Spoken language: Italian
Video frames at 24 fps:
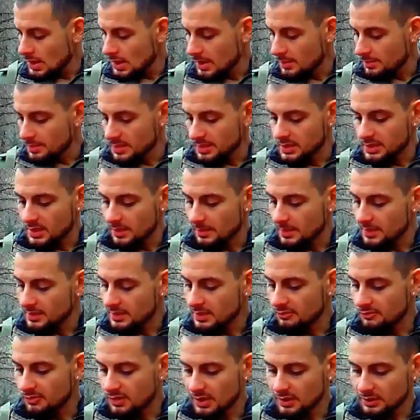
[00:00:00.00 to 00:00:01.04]
è
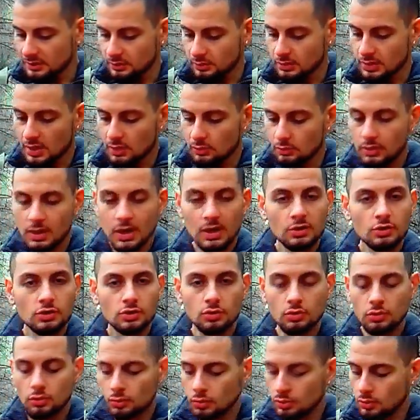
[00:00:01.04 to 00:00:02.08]
praticamente fatto da un
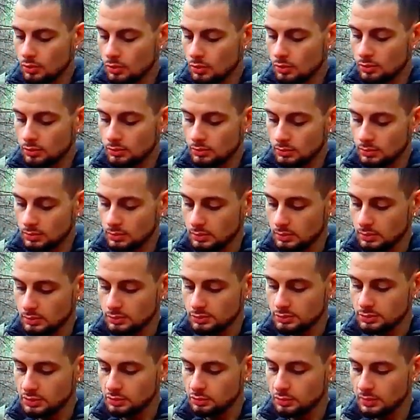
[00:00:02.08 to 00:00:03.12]
lacciolo
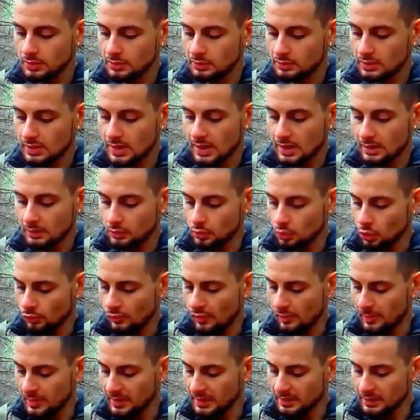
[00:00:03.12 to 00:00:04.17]
costituito da
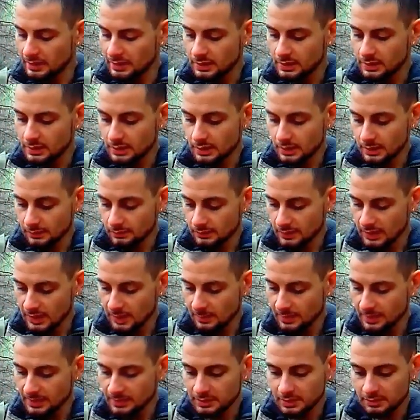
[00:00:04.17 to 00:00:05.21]
nove perline
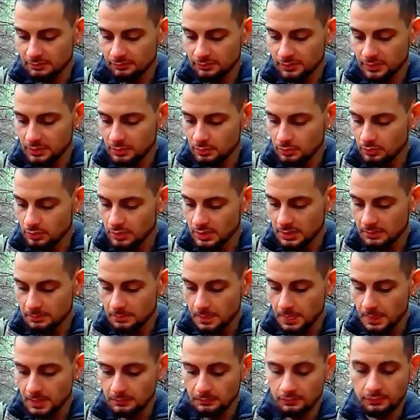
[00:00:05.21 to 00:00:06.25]
nella parte inferiore
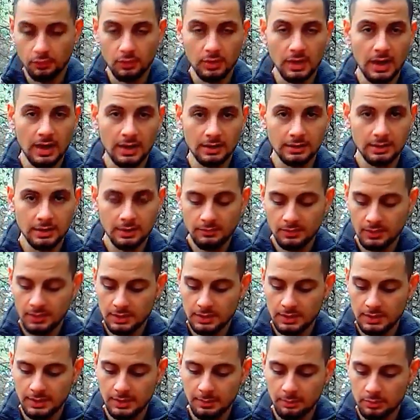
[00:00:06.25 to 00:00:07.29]
forate,
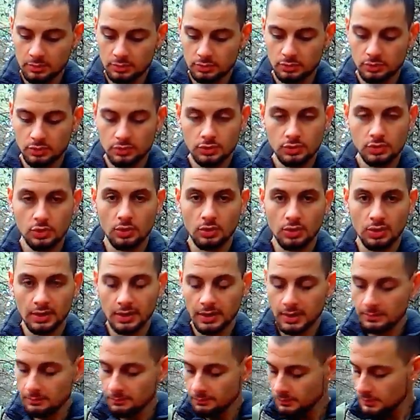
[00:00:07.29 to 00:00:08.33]
vedete che possono
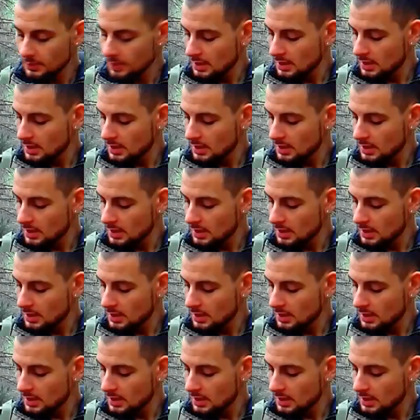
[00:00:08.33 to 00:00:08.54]
scorrere,